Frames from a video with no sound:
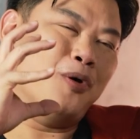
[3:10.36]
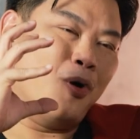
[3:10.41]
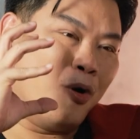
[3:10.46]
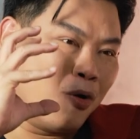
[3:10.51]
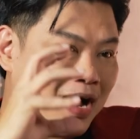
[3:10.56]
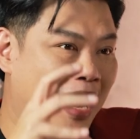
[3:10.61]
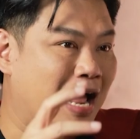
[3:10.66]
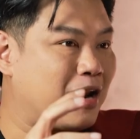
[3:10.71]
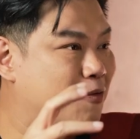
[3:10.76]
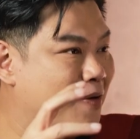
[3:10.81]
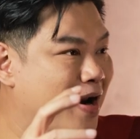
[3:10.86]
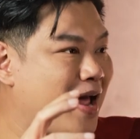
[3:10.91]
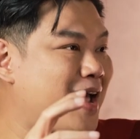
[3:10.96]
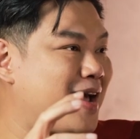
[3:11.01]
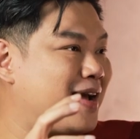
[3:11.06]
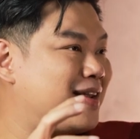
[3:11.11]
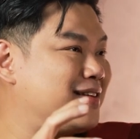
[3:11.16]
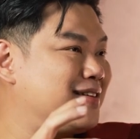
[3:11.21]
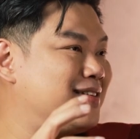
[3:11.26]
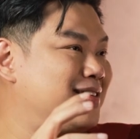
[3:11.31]
โอกาสแร
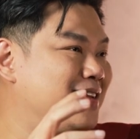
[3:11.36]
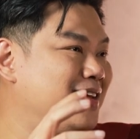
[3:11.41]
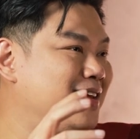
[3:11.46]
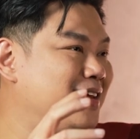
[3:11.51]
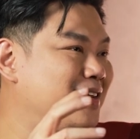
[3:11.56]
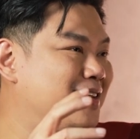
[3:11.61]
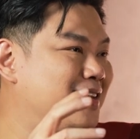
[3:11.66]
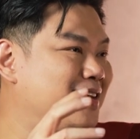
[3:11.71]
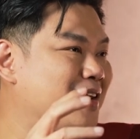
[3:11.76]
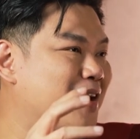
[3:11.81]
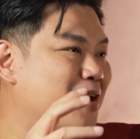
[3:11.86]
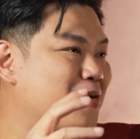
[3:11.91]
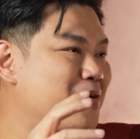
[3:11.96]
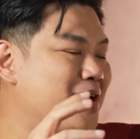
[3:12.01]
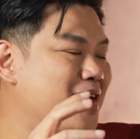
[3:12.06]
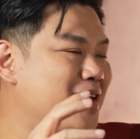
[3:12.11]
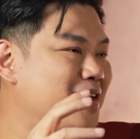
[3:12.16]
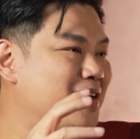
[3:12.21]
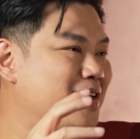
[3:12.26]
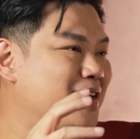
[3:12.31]
กที่ที่เรา
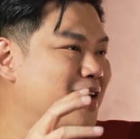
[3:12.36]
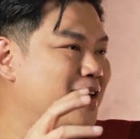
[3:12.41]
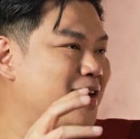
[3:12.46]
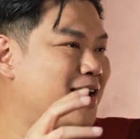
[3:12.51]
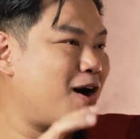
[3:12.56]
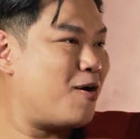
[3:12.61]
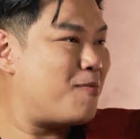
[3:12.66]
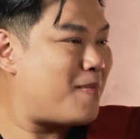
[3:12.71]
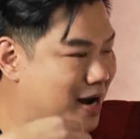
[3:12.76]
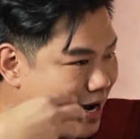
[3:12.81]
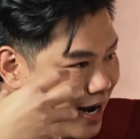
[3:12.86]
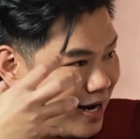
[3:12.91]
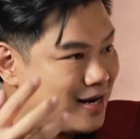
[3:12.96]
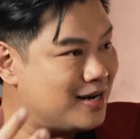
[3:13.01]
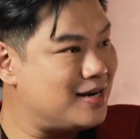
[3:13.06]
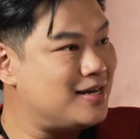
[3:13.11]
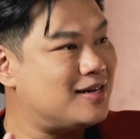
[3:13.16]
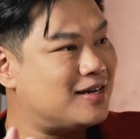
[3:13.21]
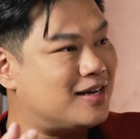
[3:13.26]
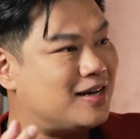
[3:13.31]
ได้ได้เข้ามาคัด
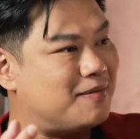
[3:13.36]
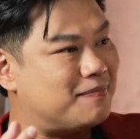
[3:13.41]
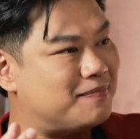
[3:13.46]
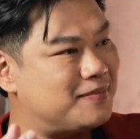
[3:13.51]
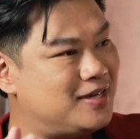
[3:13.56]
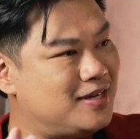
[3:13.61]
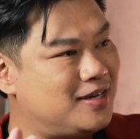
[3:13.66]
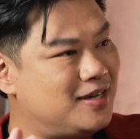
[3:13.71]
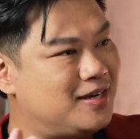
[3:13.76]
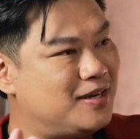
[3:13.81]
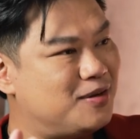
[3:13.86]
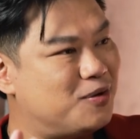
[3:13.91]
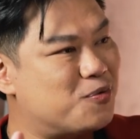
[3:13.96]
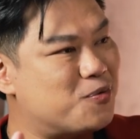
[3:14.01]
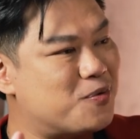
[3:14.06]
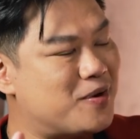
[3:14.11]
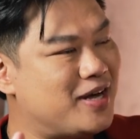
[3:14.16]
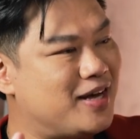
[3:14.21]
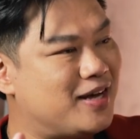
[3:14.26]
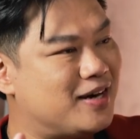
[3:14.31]
เลือกกับที่โร
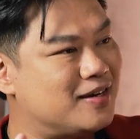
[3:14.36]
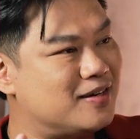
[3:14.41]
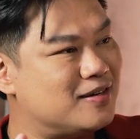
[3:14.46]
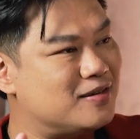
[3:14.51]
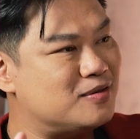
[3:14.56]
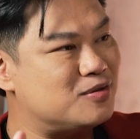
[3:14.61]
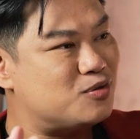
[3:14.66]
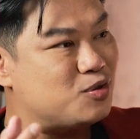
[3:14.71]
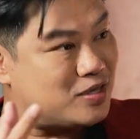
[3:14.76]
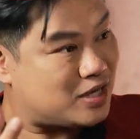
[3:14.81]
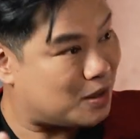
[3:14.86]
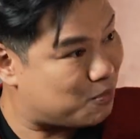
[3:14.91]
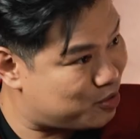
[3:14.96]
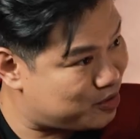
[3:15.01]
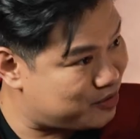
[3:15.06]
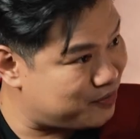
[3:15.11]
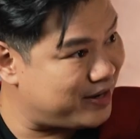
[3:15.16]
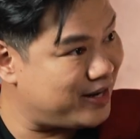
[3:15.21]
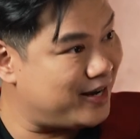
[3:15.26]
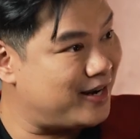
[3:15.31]
งเรียนสุรศักดิ์ม
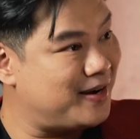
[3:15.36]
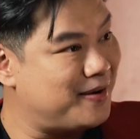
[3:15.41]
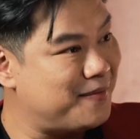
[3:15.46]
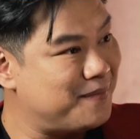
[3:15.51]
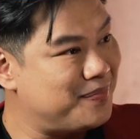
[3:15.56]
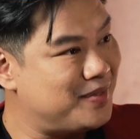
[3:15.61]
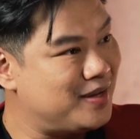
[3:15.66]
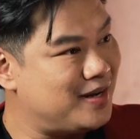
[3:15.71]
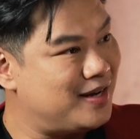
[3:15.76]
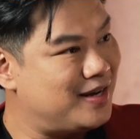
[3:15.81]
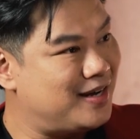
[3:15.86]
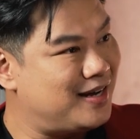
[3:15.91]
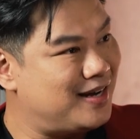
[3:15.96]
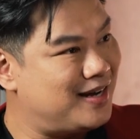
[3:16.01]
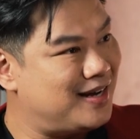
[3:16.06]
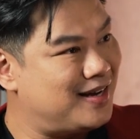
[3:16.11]
นตรี ใช่ครับ